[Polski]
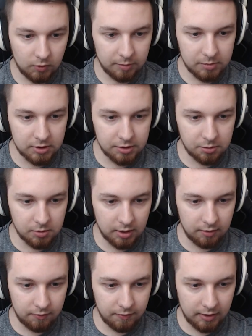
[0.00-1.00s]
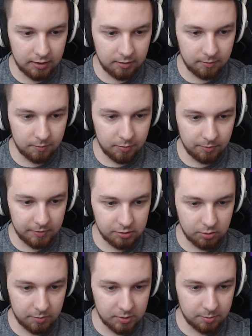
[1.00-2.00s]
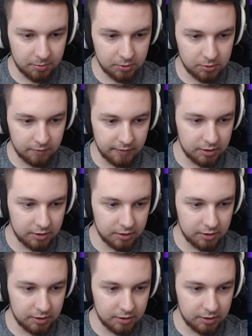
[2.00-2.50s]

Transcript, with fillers: No ja myślę, że tutaj fajnym pomysłem jest po prostu,